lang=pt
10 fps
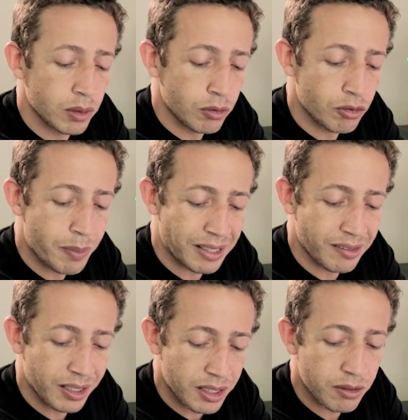os
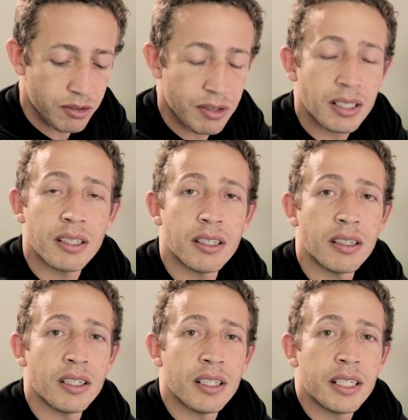brasileiros,
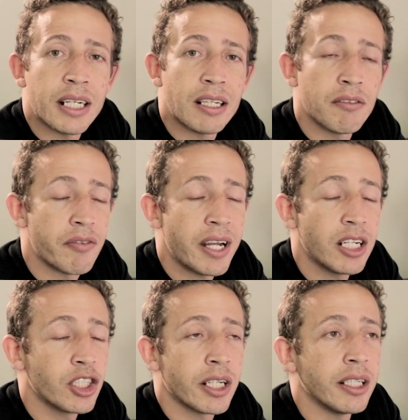ele ele
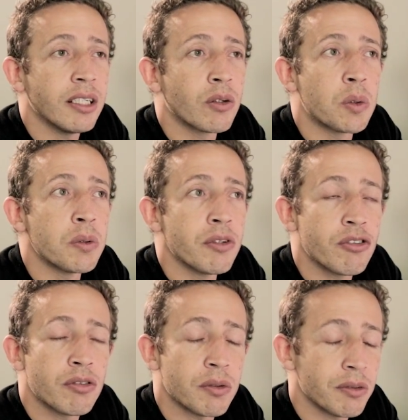vende aí
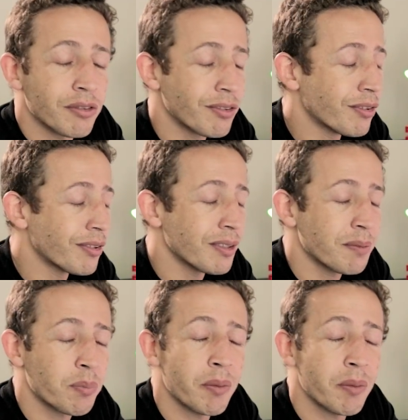cursos,